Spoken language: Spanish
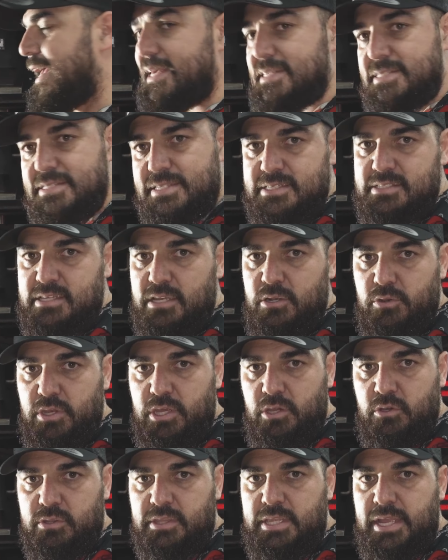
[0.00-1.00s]
este es el
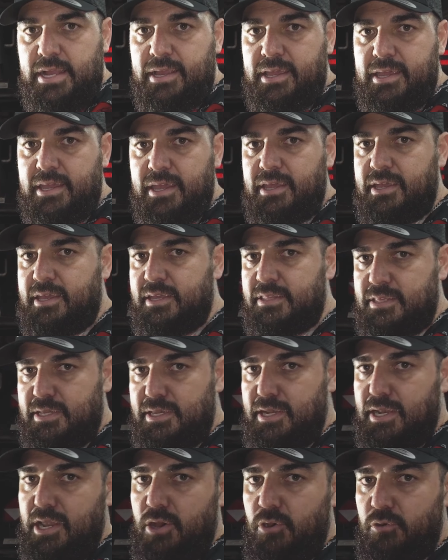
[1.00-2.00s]
único tanque que
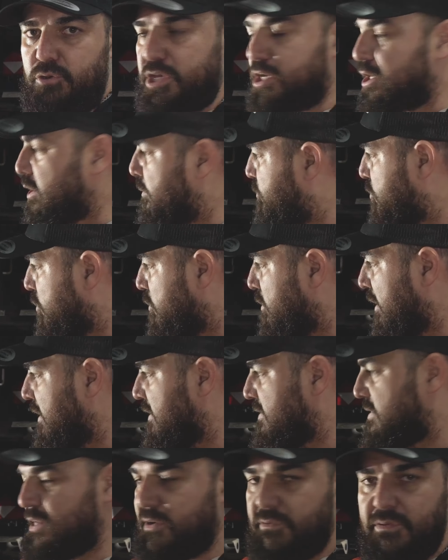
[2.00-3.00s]
tiene la única opción de
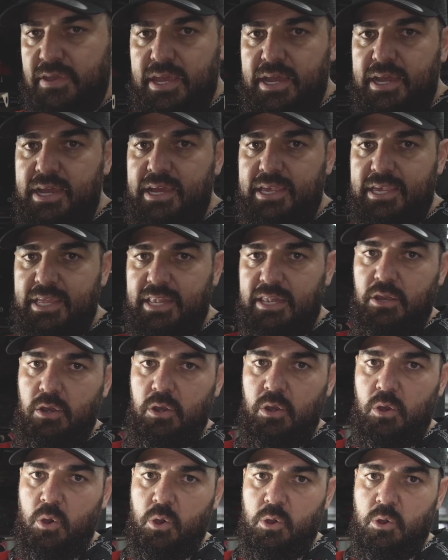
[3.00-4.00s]
que se vea
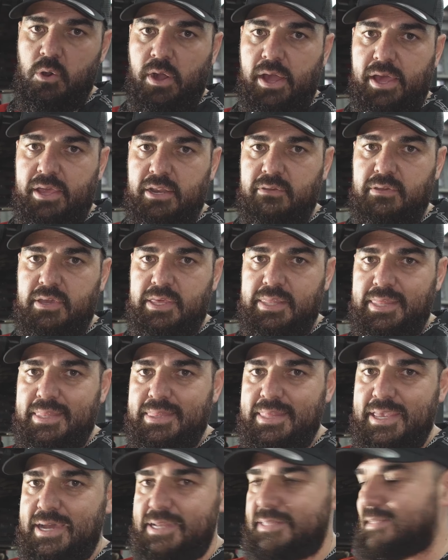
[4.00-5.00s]
el logo ARB
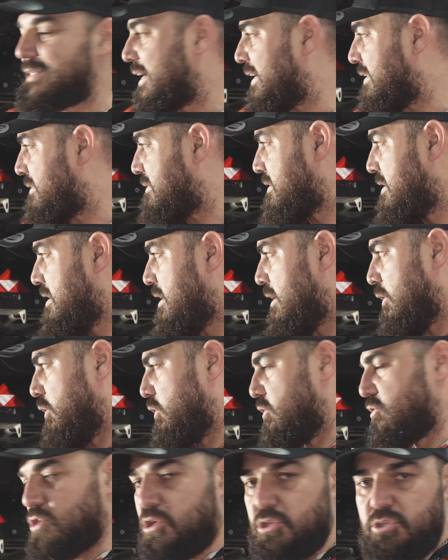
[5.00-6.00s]
desde atrás.
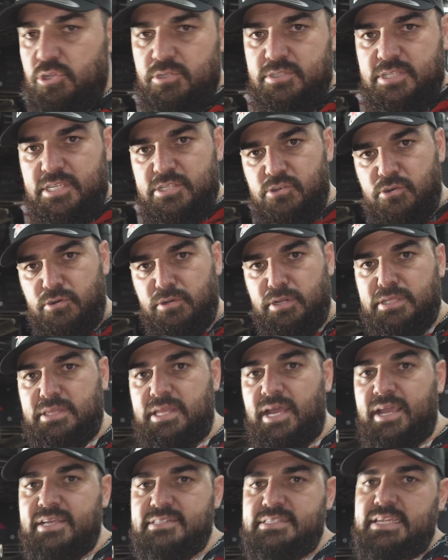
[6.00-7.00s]
Los otros que son
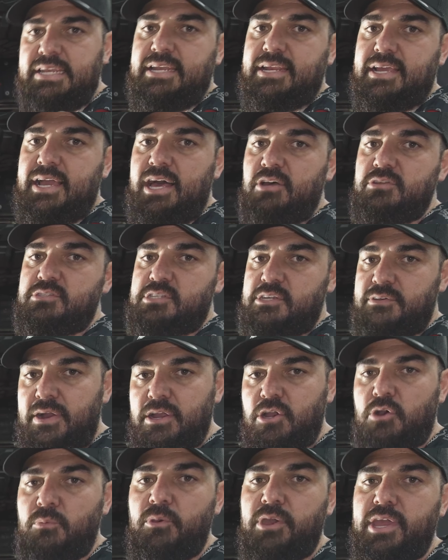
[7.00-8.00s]
tanques alargados y van
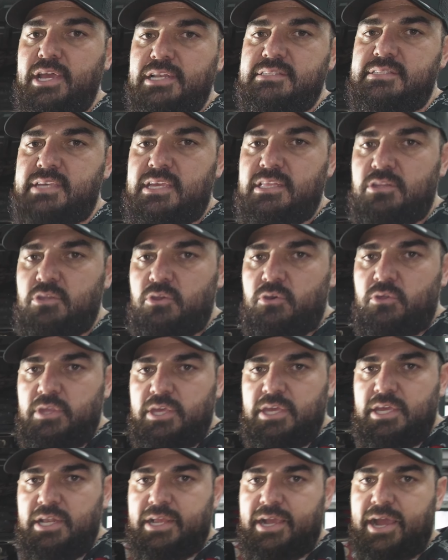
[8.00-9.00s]
como en el centro
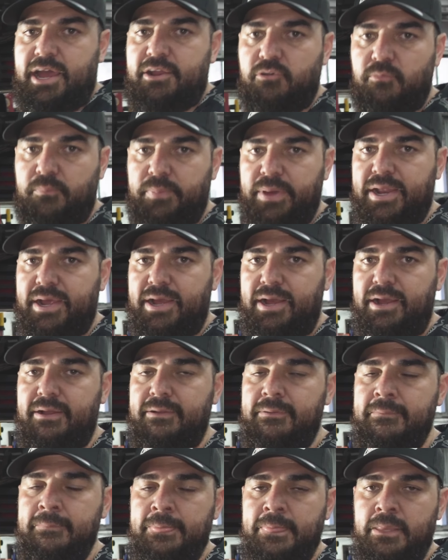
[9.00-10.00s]
del carro para
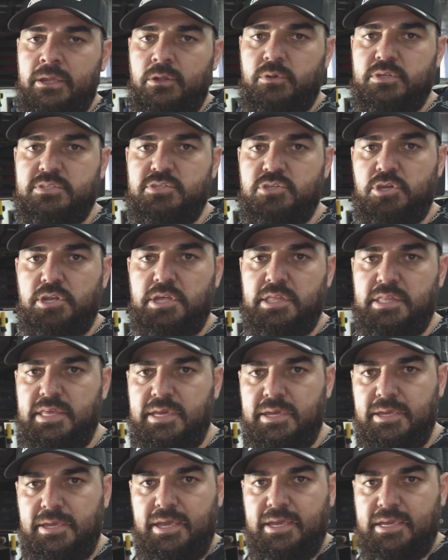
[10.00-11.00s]
cuestiones
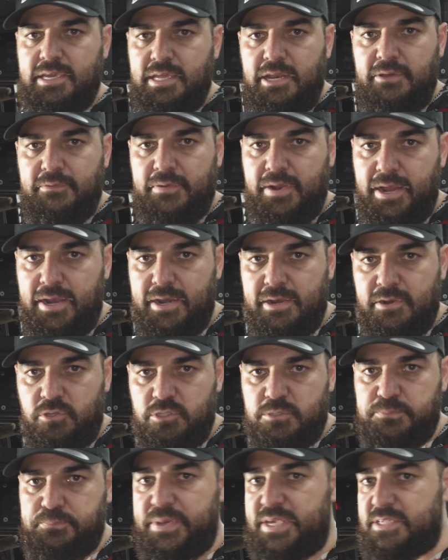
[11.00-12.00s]
de equilibrar
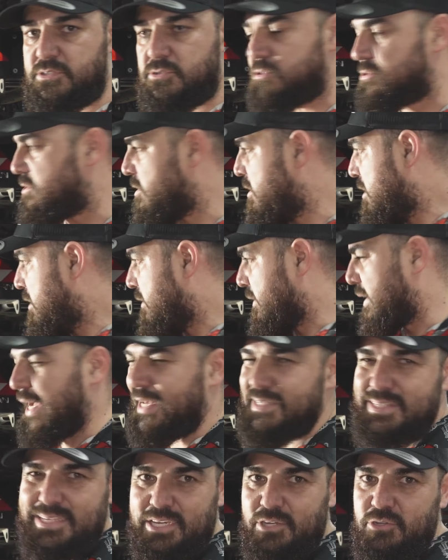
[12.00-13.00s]
los pesos,
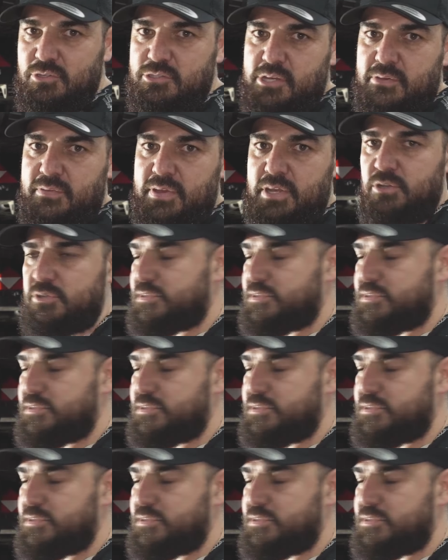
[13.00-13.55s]
casi que no se ven